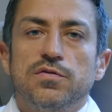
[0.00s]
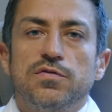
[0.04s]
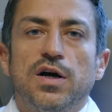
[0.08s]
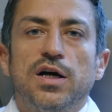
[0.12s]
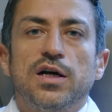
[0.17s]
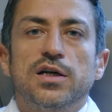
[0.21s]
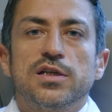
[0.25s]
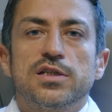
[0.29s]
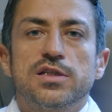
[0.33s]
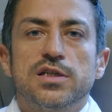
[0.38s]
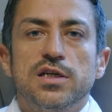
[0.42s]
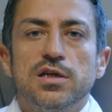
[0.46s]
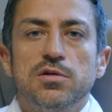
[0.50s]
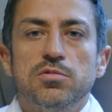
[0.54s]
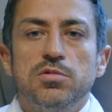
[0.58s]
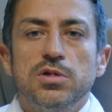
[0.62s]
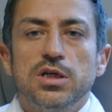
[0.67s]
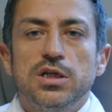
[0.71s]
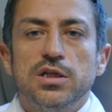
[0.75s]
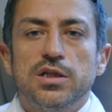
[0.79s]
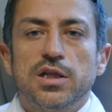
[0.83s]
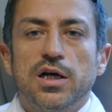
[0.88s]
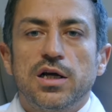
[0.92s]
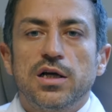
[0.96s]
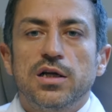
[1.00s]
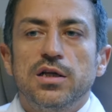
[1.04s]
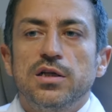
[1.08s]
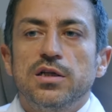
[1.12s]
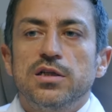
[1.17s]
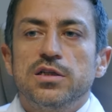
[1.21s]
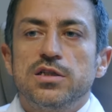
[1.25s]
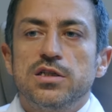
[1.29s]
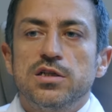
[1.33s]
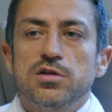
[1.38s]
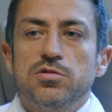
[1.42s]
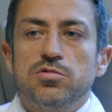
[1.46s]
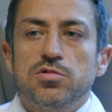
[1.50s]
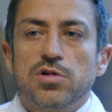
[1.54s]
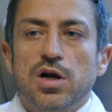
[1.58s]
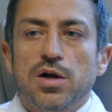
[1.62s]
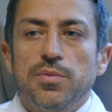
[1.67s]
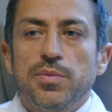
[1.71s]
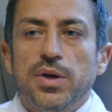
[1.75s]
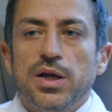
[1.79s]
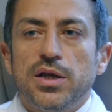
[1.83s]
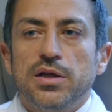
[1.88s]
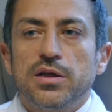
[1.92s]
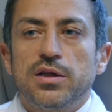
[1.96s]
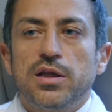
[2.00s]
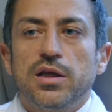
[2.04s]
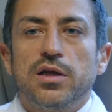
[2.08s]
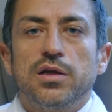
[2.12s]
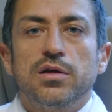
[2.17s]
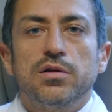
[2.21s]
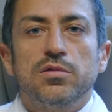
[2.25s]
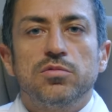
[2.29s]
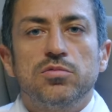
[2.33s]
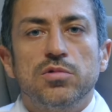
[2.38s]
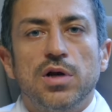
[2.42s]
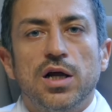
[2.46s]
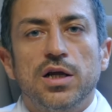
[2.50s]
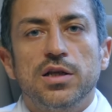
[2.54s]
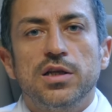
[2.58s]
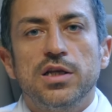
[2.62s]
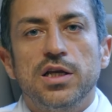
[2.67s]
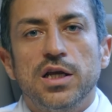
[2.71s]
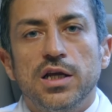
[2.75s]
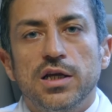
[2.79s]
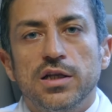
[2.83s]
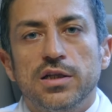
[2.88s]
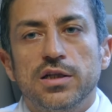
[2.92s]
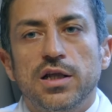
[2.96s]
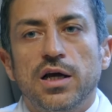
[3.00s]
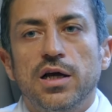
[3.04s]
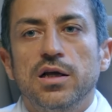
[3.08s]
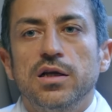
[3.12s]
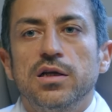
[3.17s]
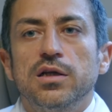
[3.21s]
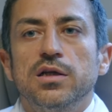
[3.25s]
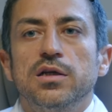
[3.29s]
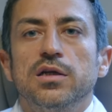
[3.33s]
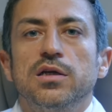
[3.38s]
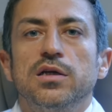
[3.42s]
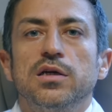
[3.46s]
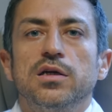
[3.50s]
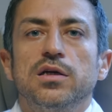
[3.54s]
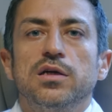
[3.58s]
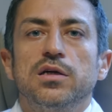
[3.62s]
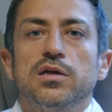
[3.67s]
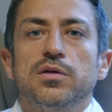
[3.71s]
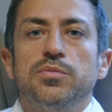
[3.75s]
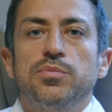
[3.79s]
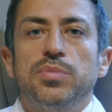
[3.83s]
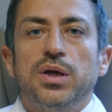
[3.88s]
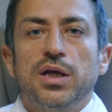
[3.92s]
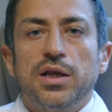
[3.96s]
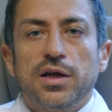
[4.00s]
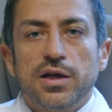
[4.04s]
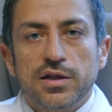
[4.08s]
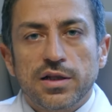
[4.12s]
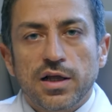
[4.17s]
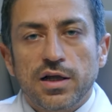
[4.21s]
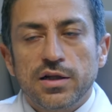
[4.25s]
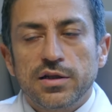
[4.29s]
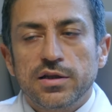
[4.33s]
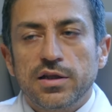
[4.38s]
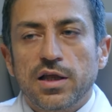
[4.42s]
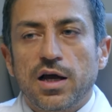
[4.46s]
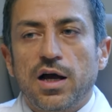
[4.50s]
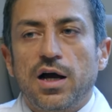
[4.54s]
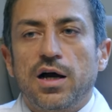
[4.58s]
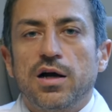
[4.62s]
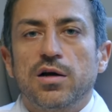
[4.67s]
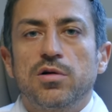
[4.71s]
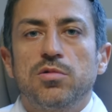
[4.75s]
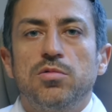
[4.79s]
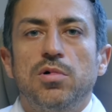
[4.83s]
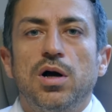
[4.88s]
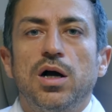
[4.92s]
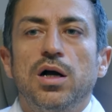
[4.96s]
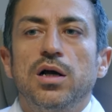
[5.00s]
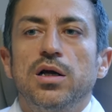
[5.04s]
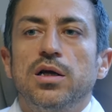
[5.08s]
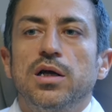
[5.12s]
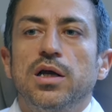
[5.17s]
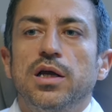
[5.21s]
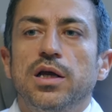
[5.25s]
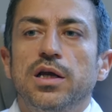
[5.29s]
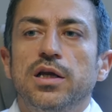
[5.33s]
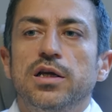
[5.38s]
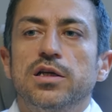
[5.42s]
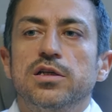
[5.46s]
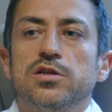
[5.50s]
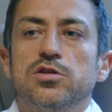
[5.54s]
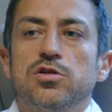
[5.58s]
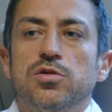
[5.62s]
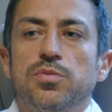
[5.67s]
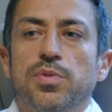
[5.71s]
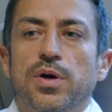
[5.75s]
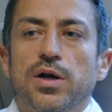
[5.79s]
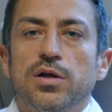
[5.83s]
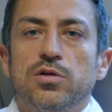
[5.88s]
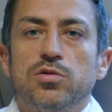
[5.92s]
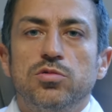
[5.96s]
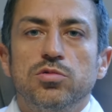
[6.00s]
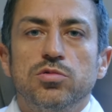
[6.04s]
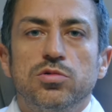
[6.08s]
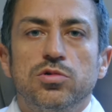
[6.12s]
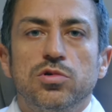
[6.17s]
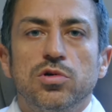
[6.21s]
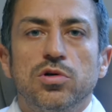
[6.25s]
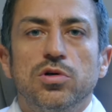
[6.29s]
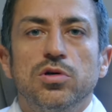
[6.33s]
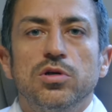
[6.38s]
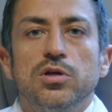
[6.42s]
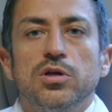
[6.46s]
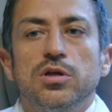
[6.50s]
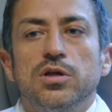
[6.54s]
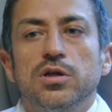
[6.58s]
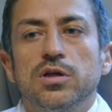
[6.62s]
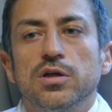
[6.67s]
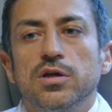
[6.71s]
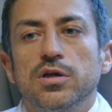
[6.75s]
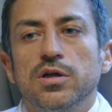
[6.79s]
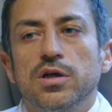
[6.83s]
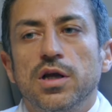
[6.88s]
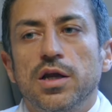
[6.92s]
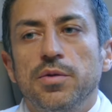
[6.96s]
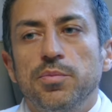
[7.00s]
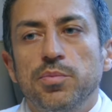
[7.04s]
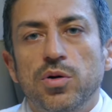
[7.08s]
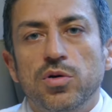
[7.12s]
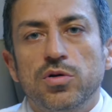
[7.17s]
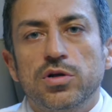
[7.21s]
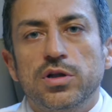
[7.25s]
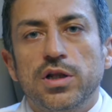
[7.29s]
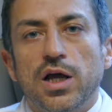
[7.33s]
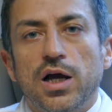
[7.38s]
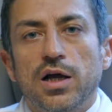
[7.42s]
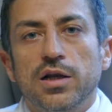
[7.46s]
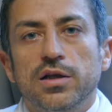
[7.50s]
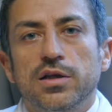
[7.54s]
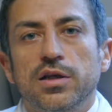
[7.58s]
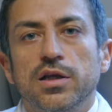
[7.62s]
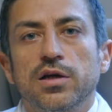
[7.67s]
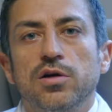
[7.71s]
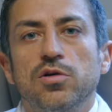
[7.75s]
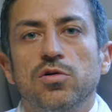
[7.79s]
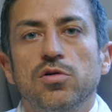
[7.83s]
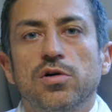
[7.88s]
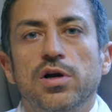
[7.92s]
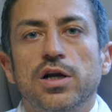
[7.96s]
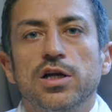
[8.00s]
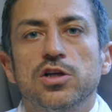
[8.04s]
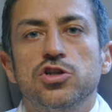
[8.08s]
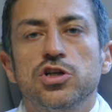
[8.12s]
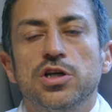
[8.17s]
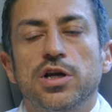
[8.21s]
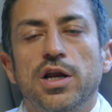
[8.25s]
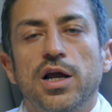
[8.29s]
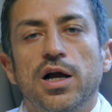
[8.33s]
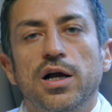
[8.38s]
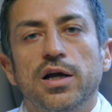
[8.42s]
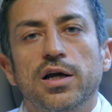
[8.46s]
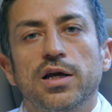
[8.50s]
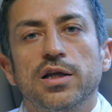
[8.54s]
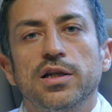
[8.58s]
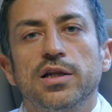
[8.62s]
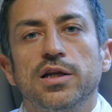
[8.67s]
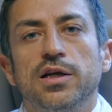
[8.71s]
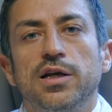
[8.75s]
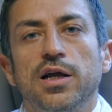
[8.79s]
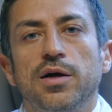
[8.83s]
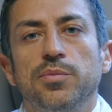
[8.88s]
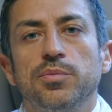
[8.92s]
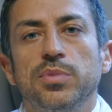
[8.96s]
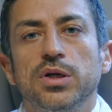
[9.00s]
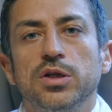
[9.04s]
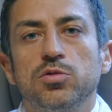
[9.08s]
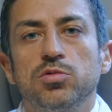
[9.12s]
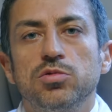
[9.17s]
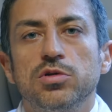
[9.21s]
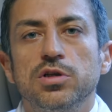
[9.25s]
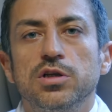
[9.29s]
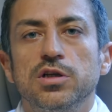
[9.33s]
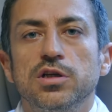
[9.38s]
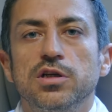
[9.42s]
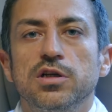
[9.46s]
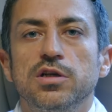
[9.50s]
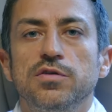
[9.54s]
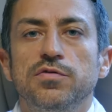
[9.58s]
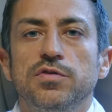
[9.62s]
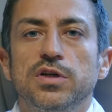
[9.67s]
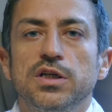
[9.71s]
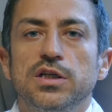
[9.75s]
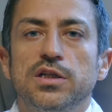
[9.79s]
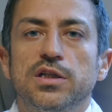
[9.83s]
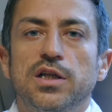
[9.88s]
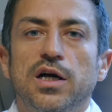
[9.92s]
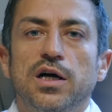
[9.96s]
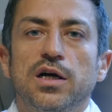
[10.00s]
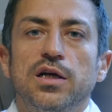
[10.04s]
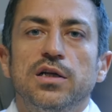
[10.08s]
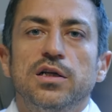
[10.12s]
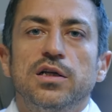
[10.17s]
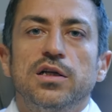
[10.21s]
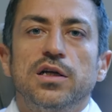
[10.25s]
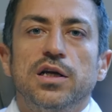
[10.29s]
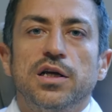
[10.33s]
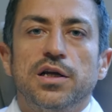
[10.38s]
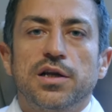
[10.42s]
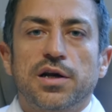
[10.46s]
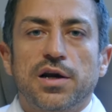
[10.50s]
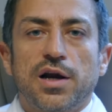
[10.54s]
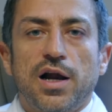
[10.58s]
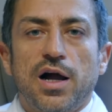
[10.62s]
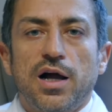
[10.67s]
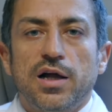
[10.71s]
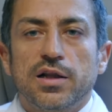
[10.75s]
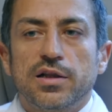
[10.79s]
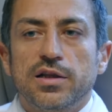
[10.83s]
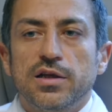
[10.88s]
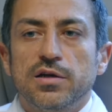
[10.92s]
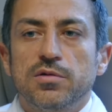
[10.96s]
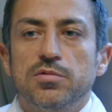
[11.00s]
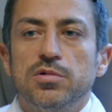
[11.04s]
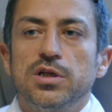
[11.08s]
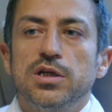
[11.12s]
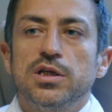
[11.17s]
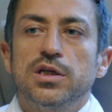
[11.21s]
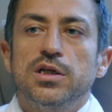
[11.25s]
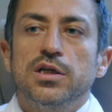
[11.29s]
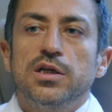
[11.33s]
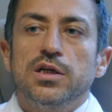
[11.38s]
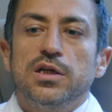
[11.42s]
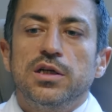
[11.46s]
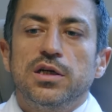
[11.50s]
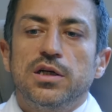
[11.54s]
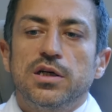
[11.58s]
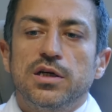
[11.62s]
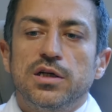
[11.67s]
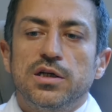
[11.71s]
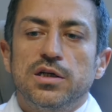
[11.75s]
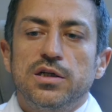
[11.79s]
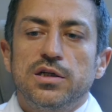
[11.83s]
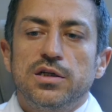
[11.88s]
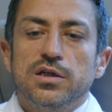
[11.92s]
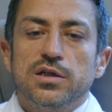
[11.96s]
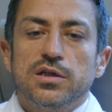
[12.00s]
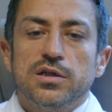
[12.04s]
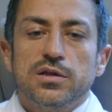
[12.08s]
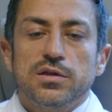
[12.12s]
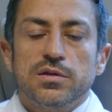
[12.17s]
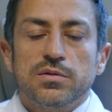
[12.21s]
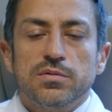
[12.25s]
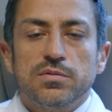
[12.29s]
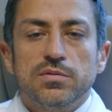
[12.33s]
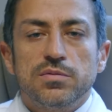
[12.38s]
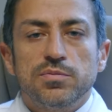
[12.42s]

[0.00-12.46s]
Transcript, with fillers: va seguita sicuramente una dieta eh, bere tanta acqua e soprattutto eh, è importante correggere anche delle abitudini di vita errate, quindi eh,